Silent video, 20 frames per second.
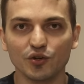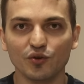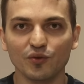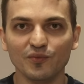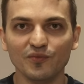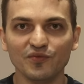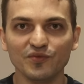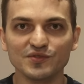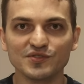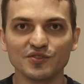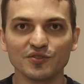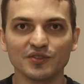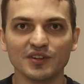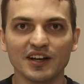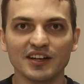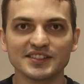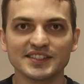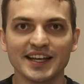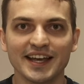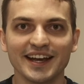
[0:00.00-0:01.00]
como
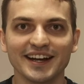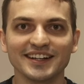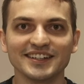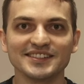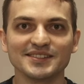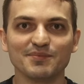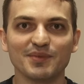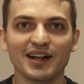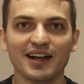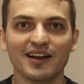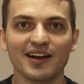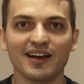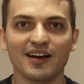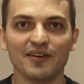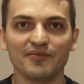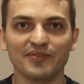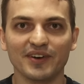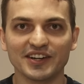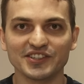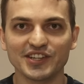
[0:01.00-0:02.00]
funcionam as regras para
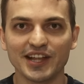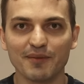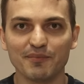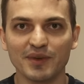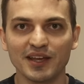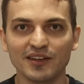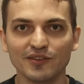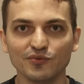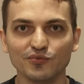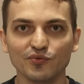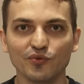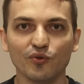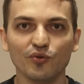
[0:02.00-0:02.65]
afastamento